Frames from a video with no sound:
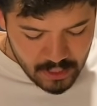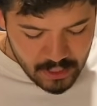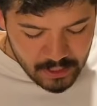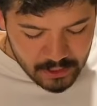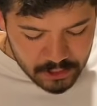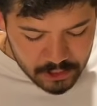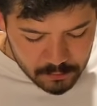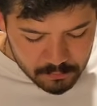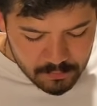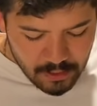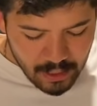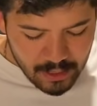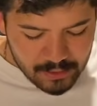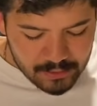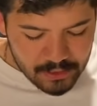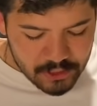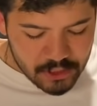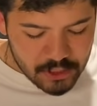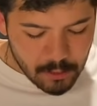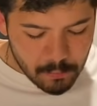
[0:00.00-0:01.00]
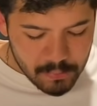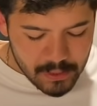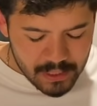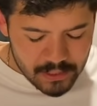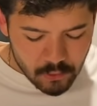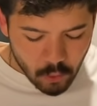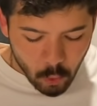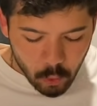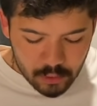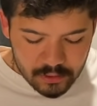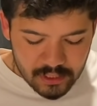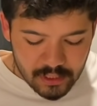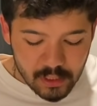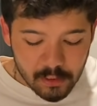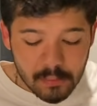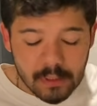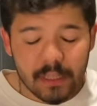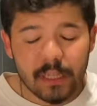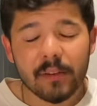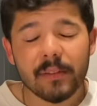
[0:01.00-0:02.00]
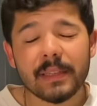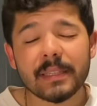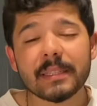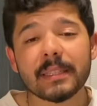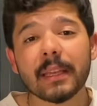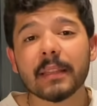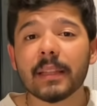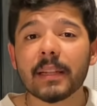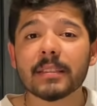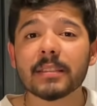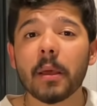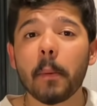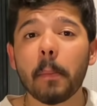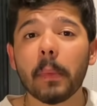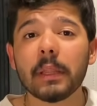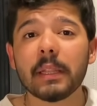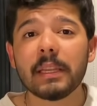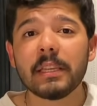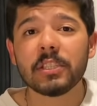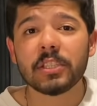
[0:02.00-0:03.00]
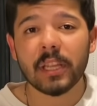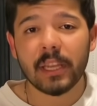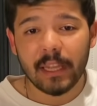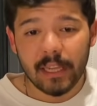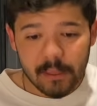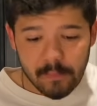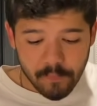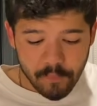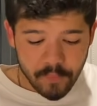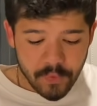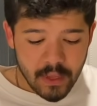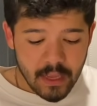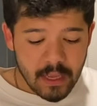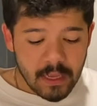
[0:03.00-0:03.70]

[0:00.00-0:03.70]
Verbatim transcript: Şimdi arkadaşlar biraz ortalamaları ve standart sapmaları inceleyelim.